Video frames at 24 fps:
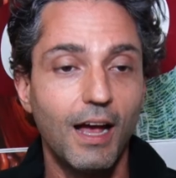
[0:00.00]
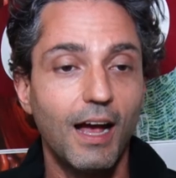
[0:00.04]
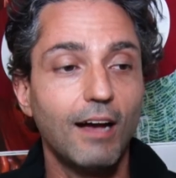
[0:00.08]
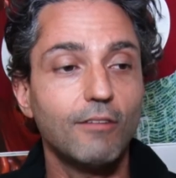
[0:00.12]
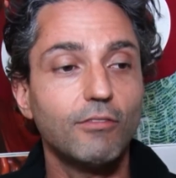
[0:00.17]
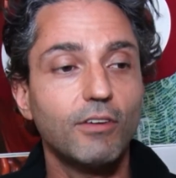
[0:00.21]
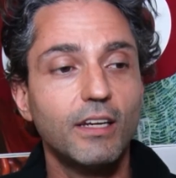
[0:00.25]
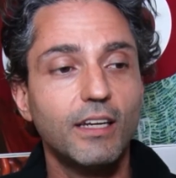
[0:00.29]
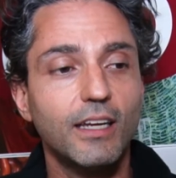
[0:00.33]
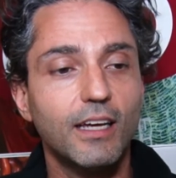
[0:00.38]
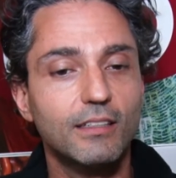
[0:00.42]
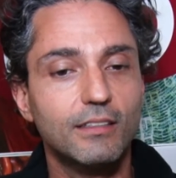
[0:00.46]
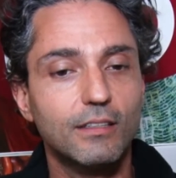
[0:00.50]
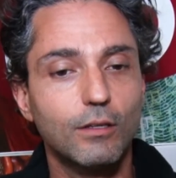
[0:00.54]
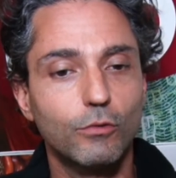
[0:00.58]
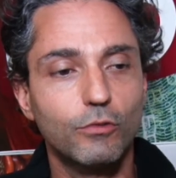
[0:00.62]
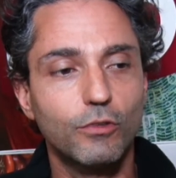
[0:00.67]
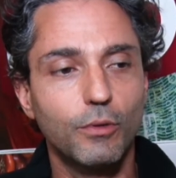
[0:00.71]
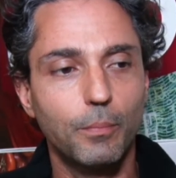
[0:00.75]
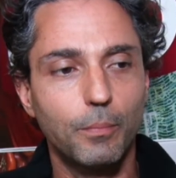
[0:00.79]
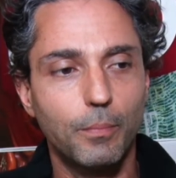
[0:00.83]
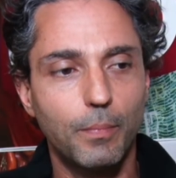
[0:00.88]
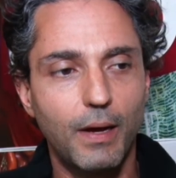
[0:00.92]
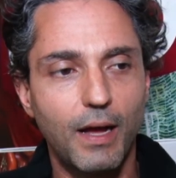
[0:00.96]
A avaliação
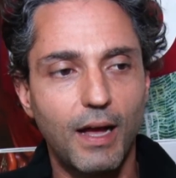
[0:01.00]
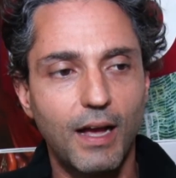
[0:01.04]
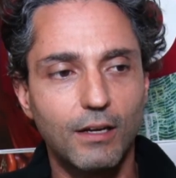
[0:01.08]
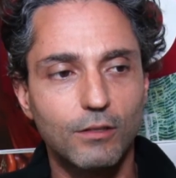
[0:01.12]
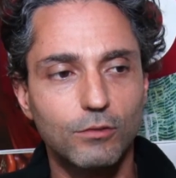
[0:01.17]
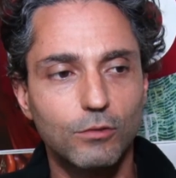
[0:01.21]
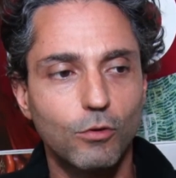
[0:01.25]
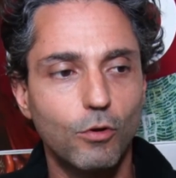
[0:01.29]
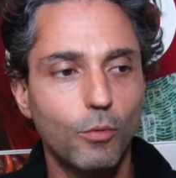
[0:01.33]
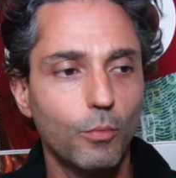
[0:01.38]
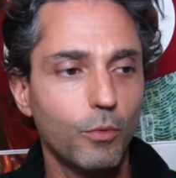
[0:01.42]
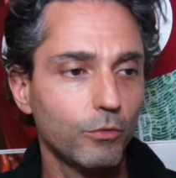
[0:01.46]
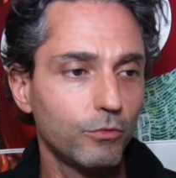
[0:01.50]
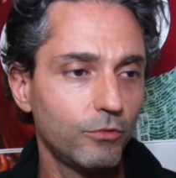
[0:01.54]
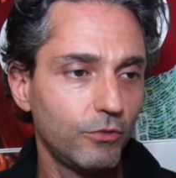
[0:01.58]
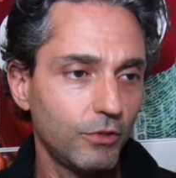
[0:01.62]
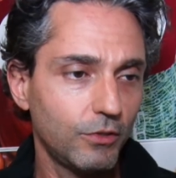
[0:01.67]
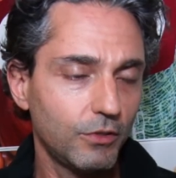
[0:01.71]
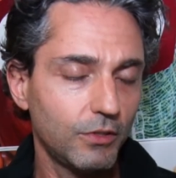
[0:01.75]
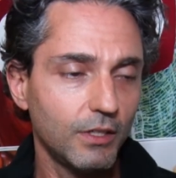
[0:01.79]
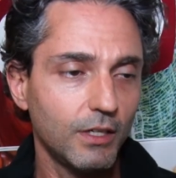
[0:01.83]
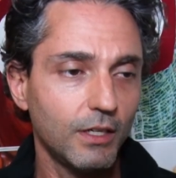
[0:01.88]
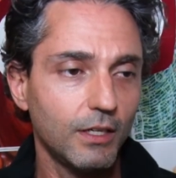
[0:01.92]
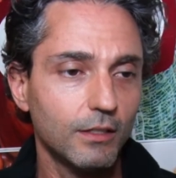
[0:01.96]
de impacto, como eu
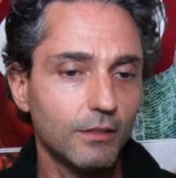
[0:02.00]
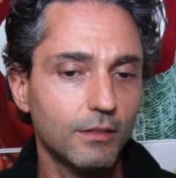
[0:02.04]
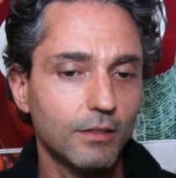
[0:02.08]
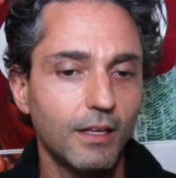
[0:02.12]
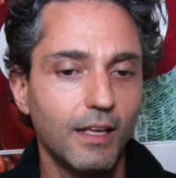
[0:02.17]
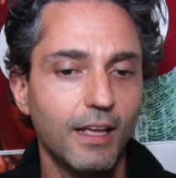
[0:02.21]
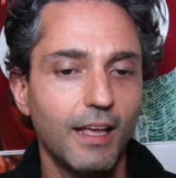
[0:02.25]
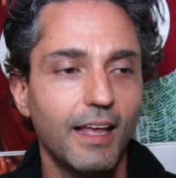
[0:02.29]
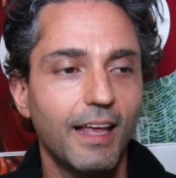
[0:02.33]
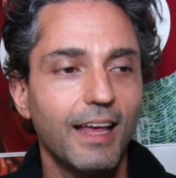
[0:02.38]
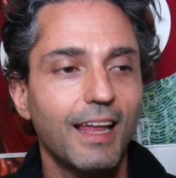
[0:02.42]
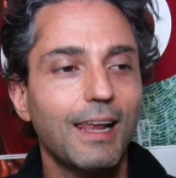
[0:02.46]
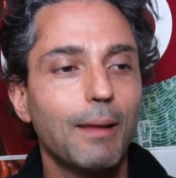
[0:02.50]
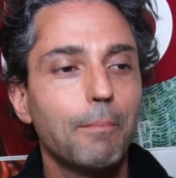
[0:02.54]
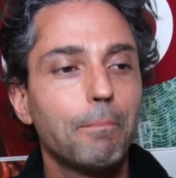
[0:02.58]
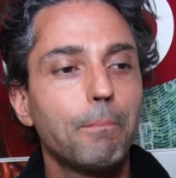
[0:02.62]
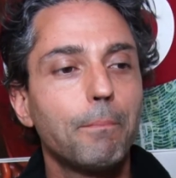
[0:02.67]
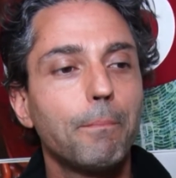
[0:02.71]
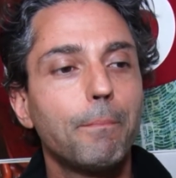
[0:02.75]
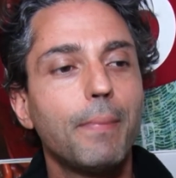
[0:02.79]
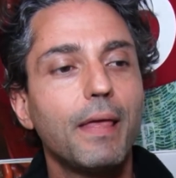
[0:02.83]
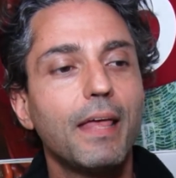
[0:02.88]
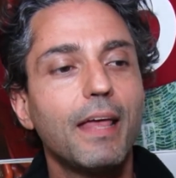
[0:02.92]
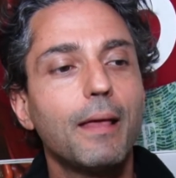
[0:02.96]
disse antes, ela
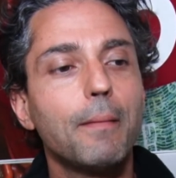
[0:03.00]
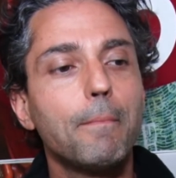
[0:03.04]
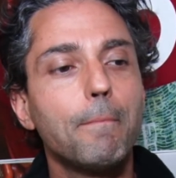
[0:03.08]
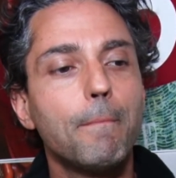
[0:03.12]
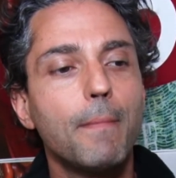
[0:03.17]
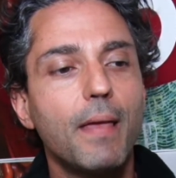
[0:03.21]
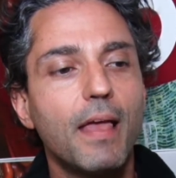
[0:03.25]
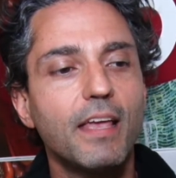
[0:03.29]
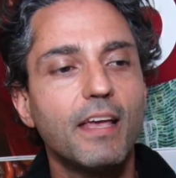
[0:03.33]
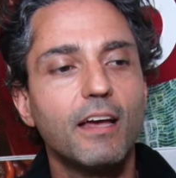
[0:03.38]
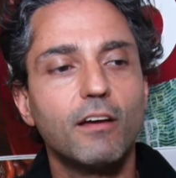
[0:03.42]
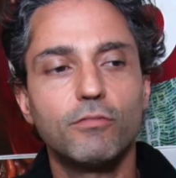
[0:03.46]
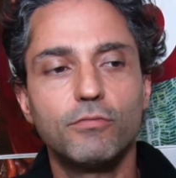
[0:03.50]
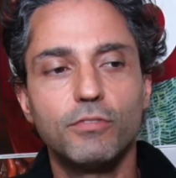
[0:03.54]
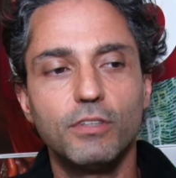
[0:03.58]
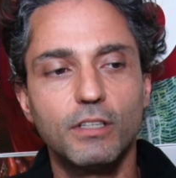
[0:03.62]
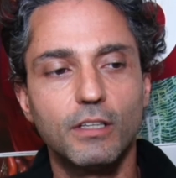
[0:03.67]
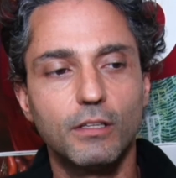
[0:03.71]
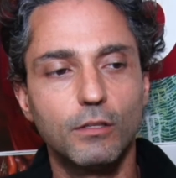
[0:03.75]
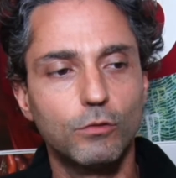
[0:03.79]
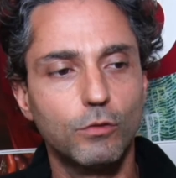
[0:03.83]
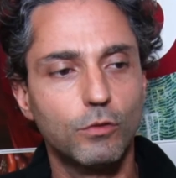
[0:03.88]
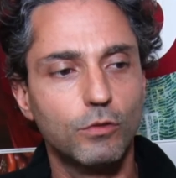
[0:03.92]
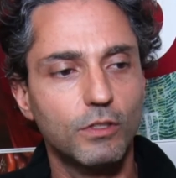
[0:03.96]
permeia a
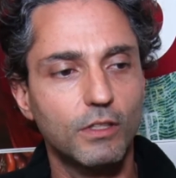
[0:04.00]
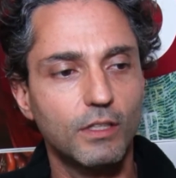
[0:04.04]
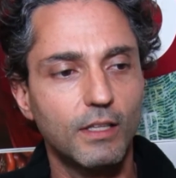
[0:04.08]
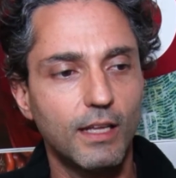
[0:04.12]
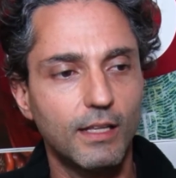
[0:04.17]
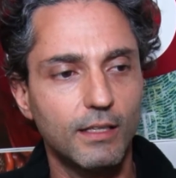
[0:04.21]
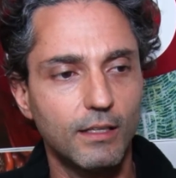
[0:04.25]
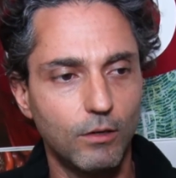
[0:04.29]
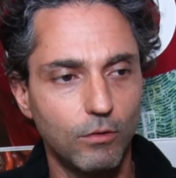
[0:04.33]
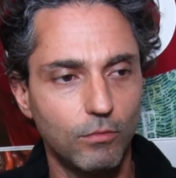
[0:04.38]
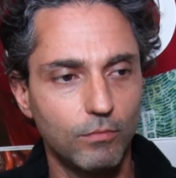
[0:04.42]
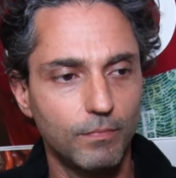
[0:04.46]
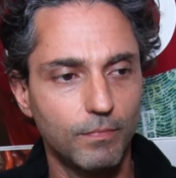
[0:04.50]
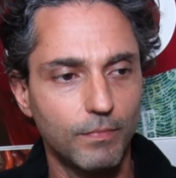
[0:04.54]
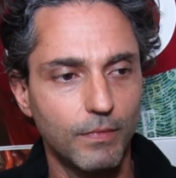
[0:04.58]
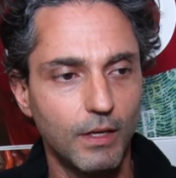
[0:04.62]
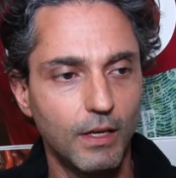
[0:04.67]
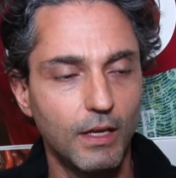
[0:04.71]
vida do cidadão.